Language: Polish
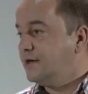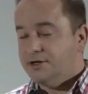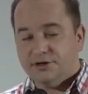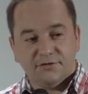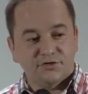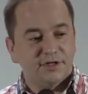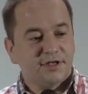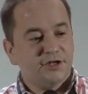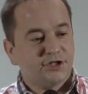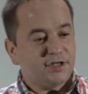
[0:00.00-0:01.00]
I te
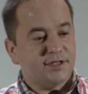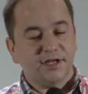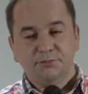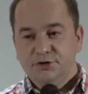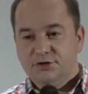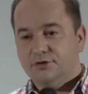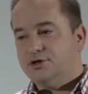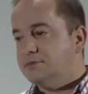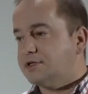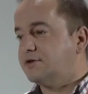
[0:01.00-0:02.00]
wszystkie
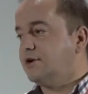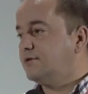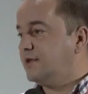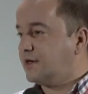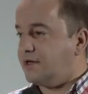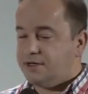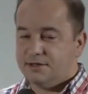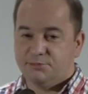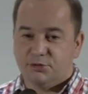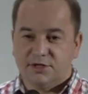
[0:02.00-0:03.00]
458 stron, nagle
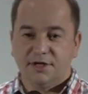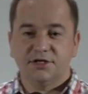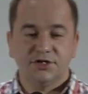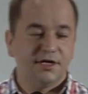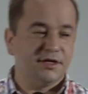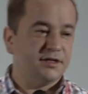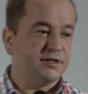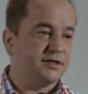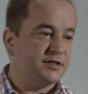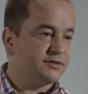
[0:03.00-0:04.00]
kiedy spotykasz się
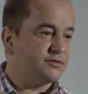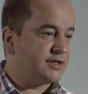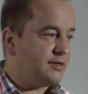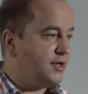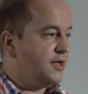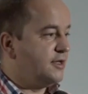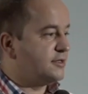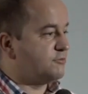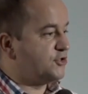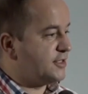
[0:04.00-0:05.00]
z Chrystusem,
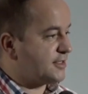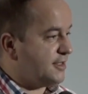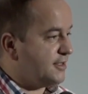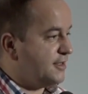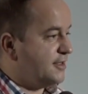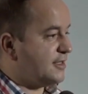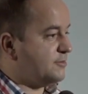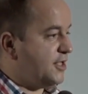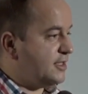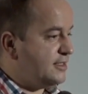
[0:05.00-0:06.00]
są czyste.
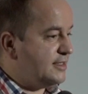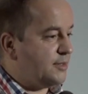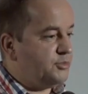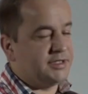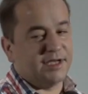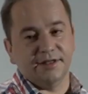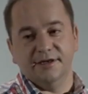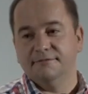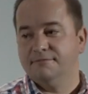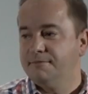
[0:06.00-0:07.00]
Tam nie jest nic
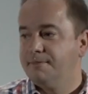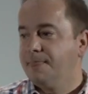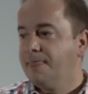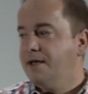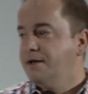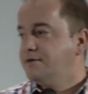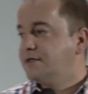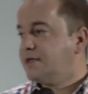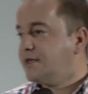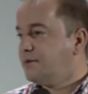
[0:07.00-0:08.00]
zapisane. To
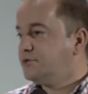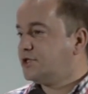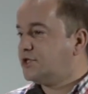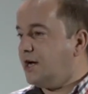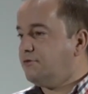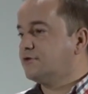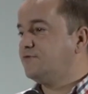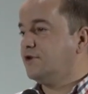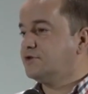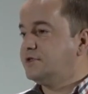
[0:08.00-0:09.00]
jest tak, jakbyś chciał
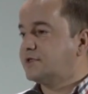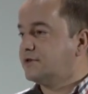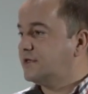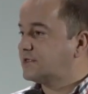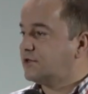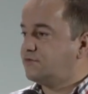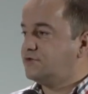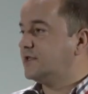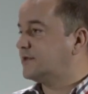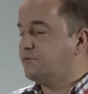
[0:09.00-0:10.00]
otworzyć stronę
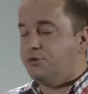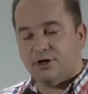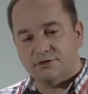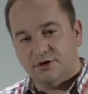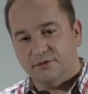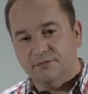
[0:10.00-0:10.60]
125